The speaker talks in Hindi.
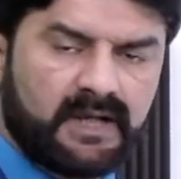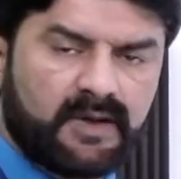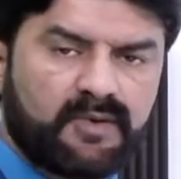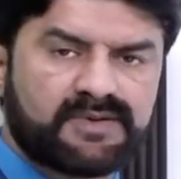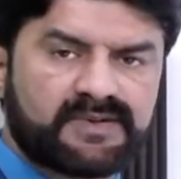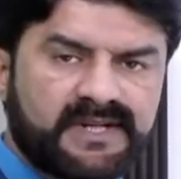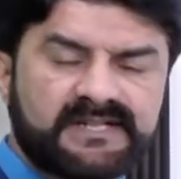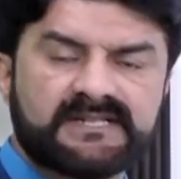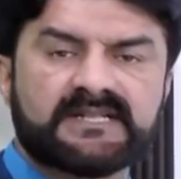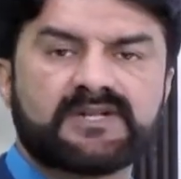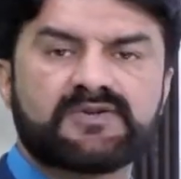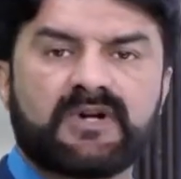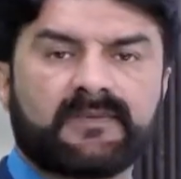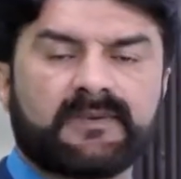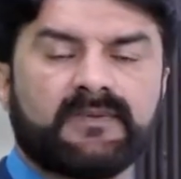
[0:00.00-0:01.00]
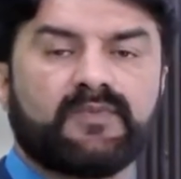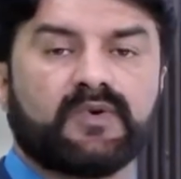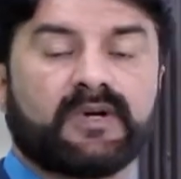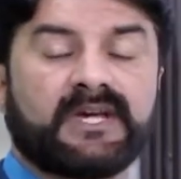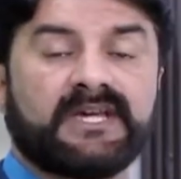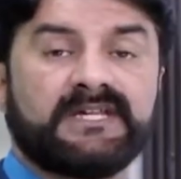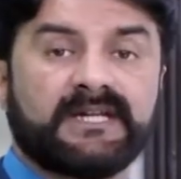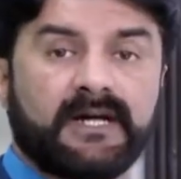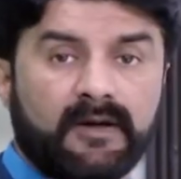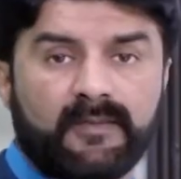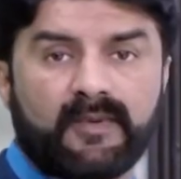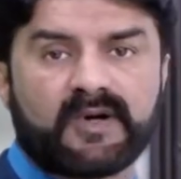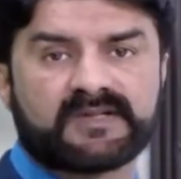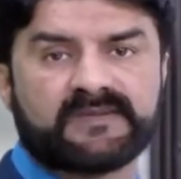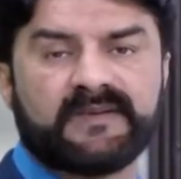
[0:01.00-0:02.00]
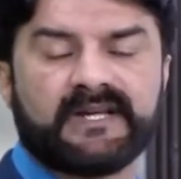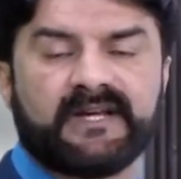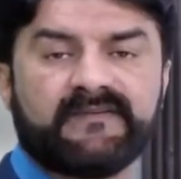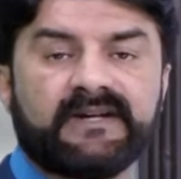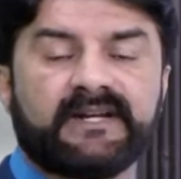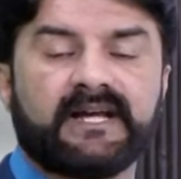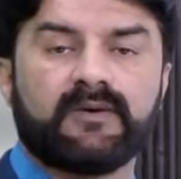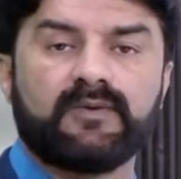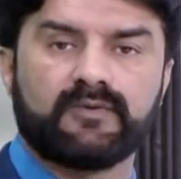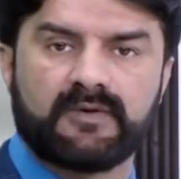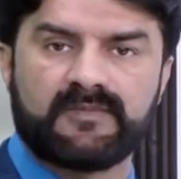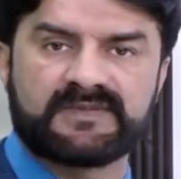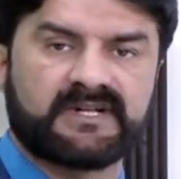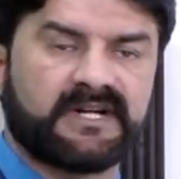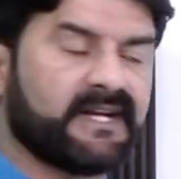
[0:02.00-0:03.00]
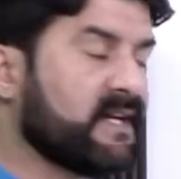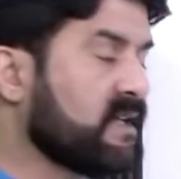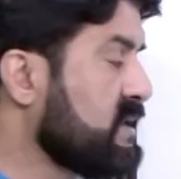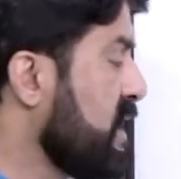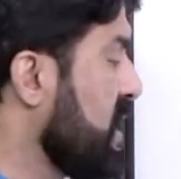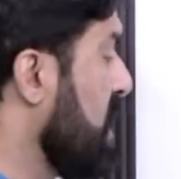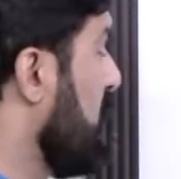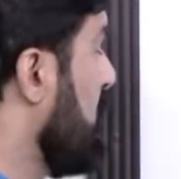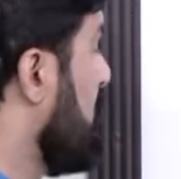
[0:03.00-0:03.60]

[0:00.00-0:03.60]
कुछ रीज़न है जो आपकी बुक के येलो बॉक्स में गिवन है उनको हम स्टडी करते हैं